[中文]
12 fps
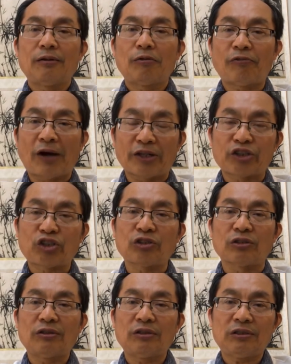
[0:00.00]
法
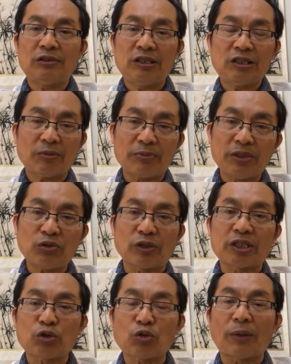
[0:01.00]
治、宪政民主的
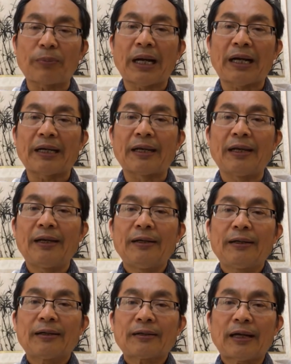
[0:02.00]
制度安排，
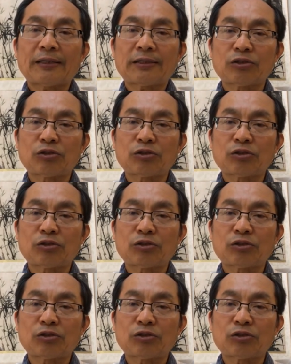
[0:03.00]
它是